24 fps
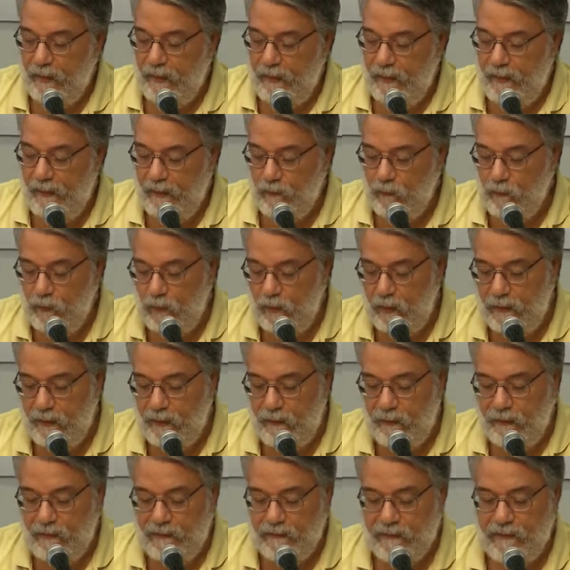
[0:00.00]
e un
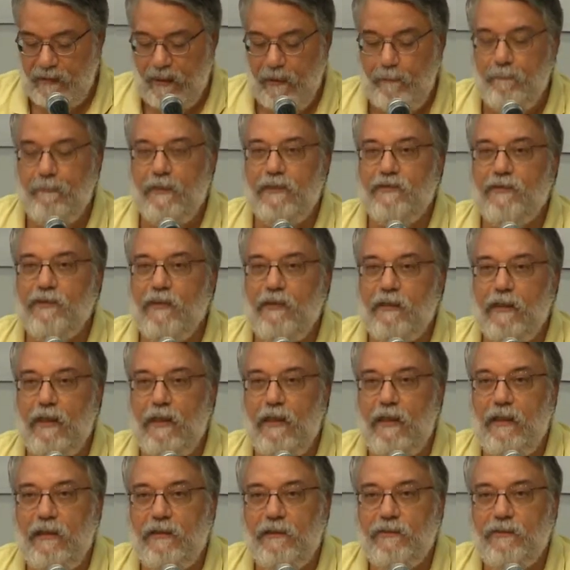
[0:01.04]
organo di stampa centrale,